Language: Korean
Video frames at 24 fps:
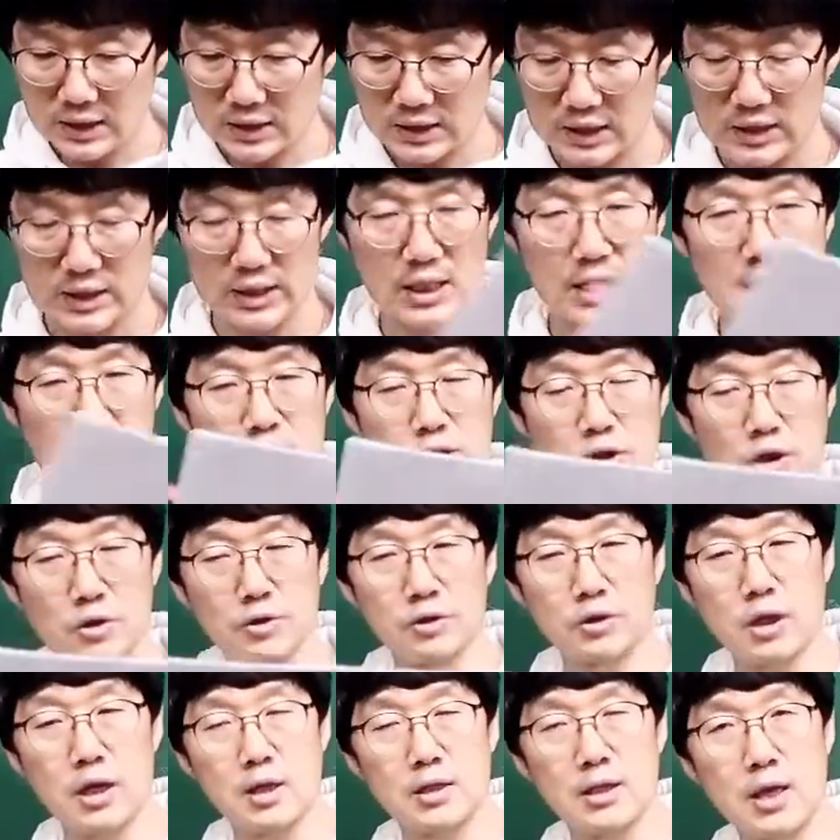시가
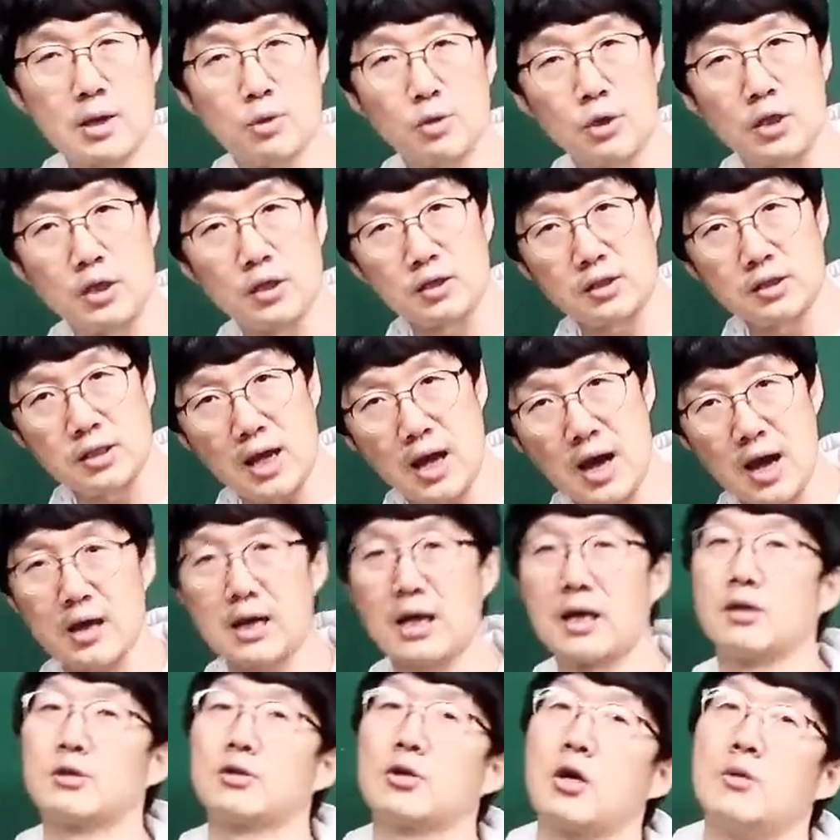전개되고
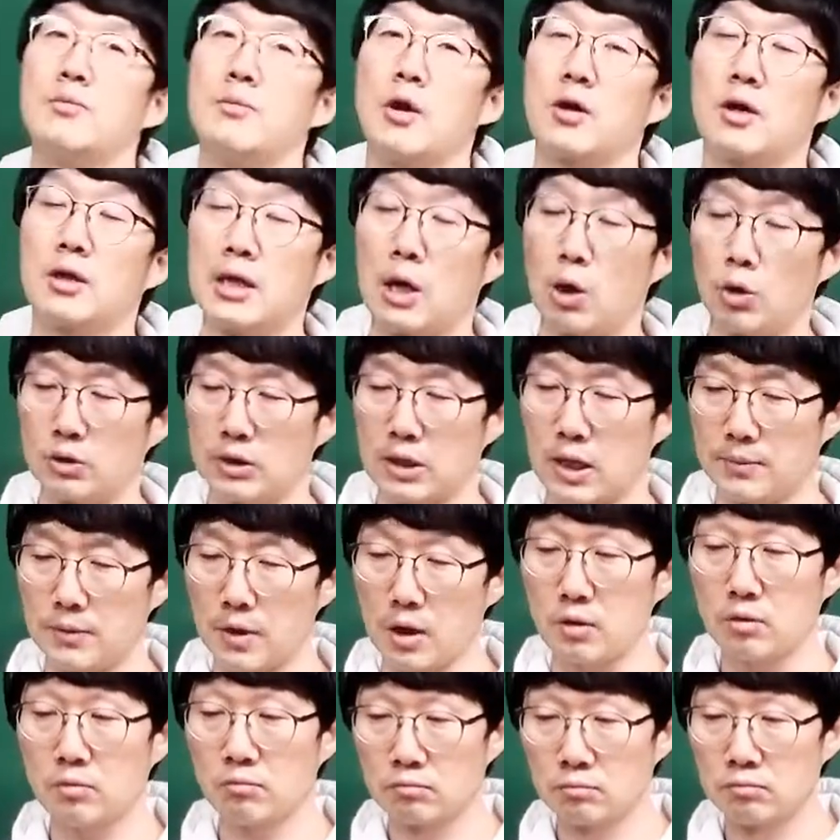있다라는 설명이
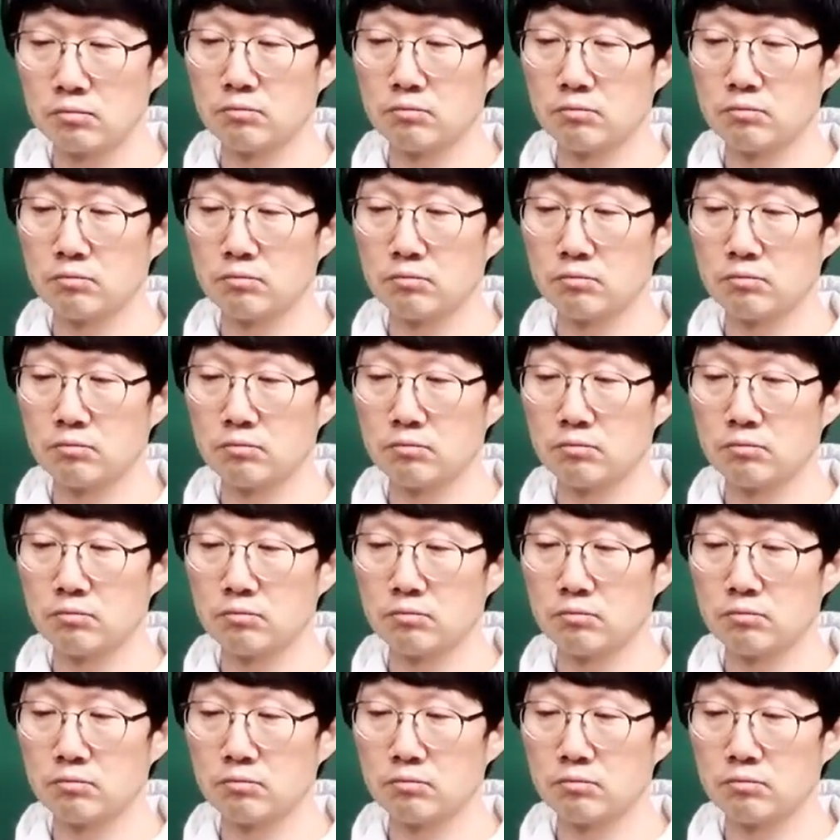나온다면